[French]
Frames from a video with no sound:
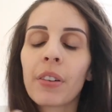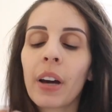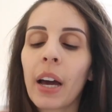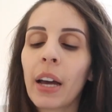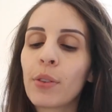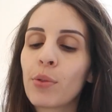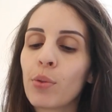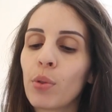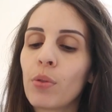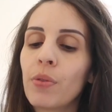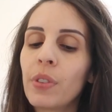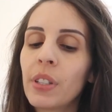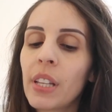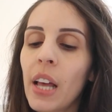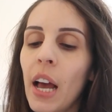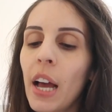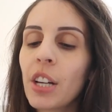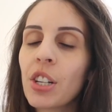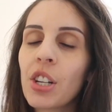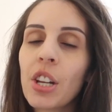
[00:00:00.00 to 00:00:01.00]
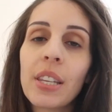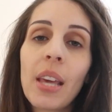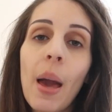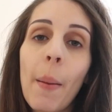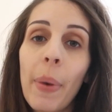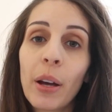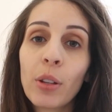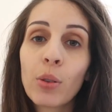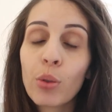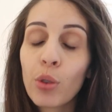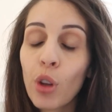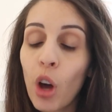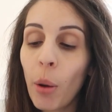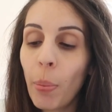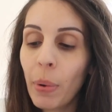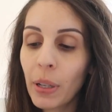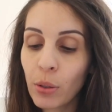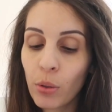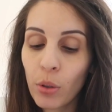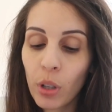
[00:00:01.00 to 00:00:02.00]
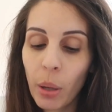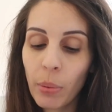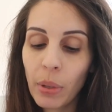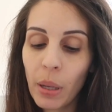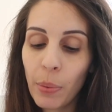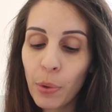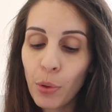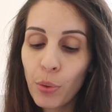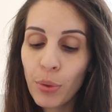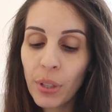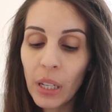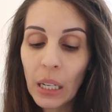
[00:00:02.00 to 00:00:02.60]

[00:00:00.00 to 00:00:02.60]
frais sur le visage, il n'y a pas d'odeur parce que comme d'habitude